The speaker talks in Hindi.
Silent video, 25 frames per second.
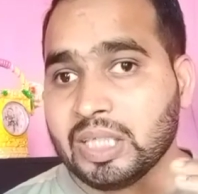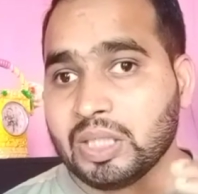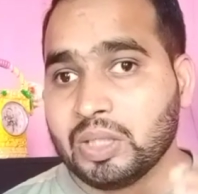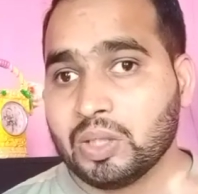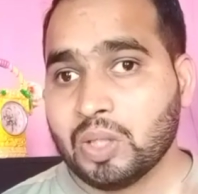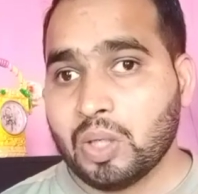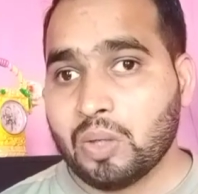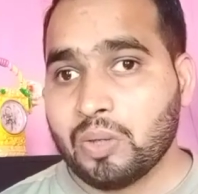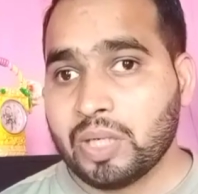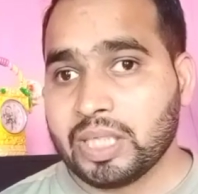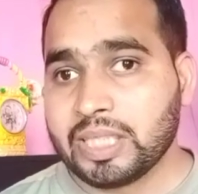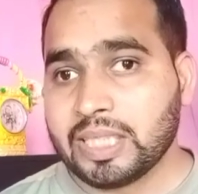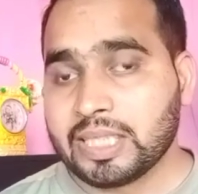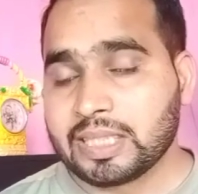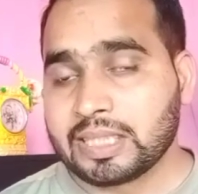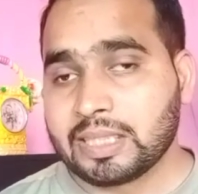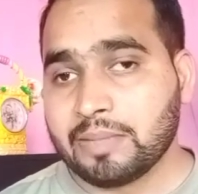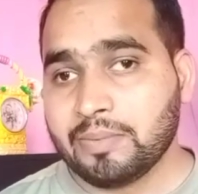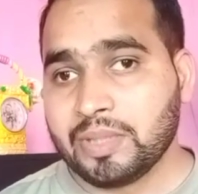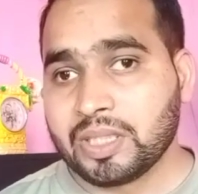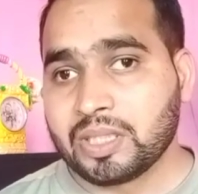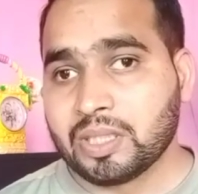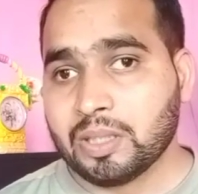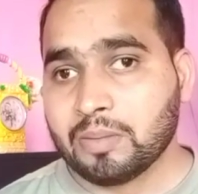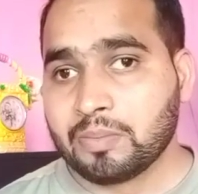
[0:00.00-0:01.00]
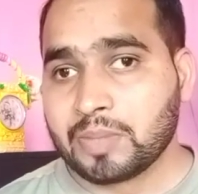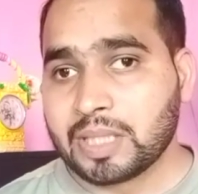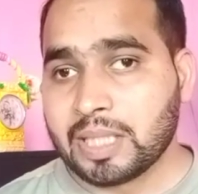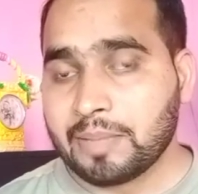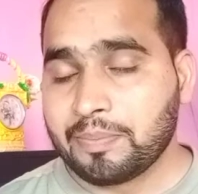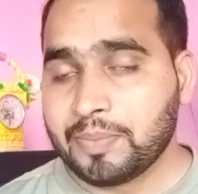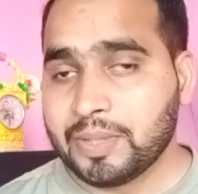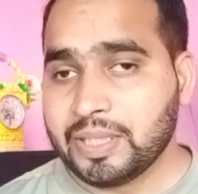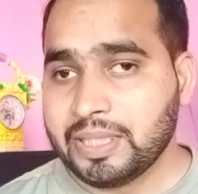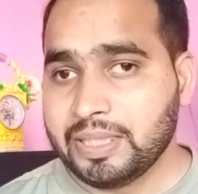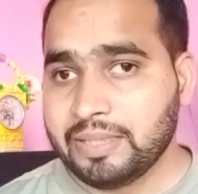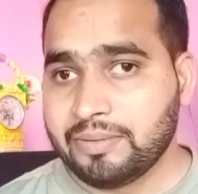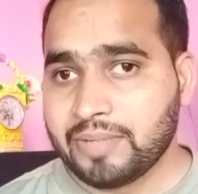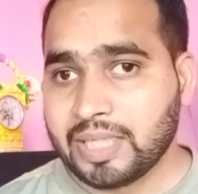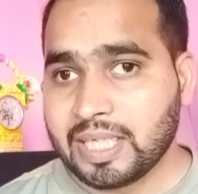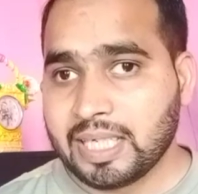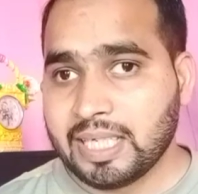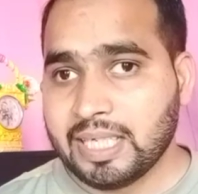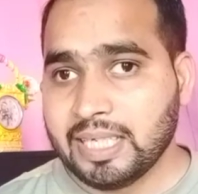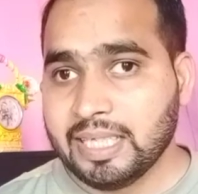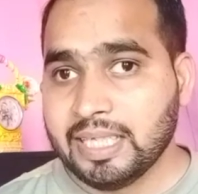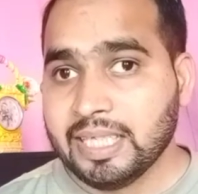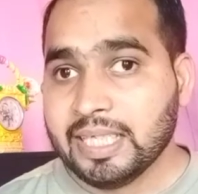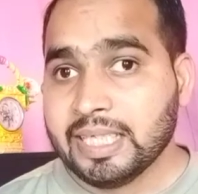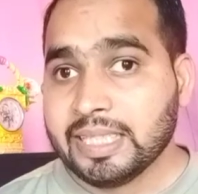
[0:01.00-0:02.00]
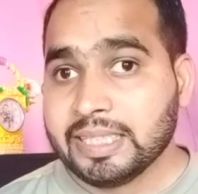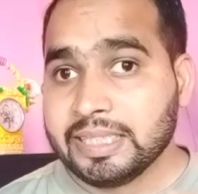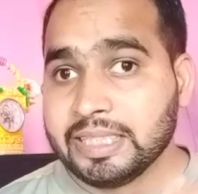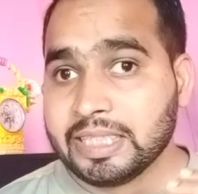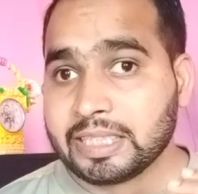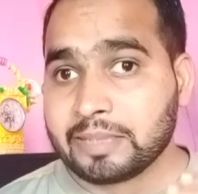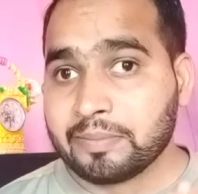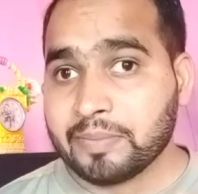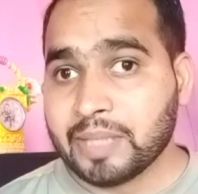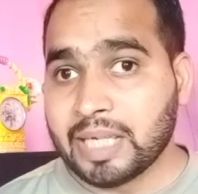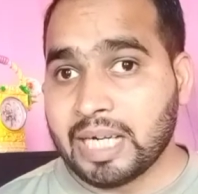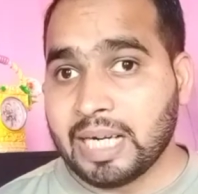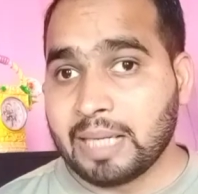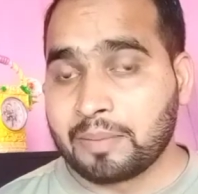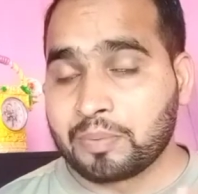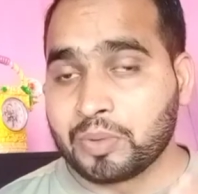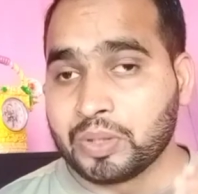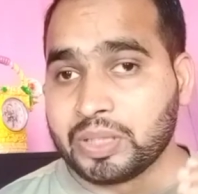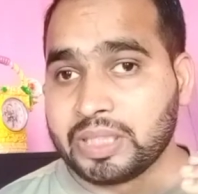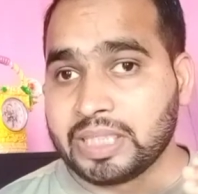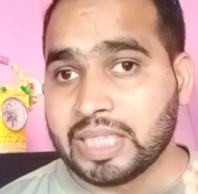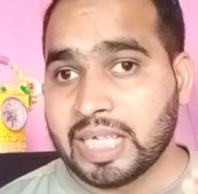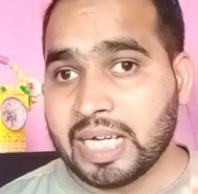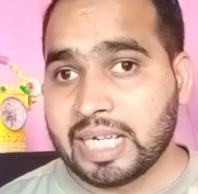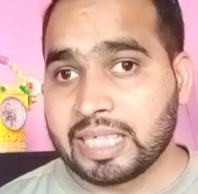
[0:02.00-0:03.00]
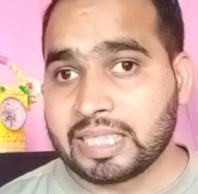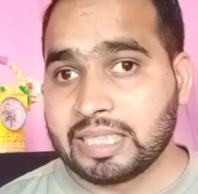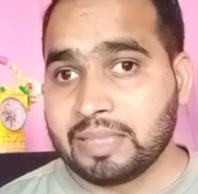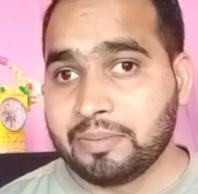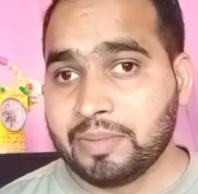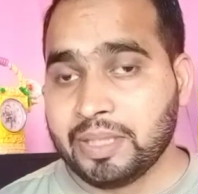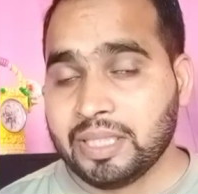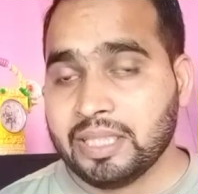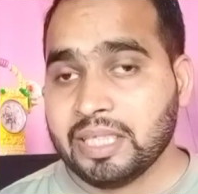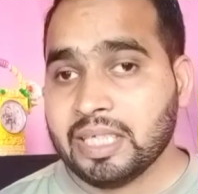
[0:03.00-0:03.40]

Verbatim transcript: नौ हज़ार से भी कम का पड़ने वाला है जिसमें आपको चार जी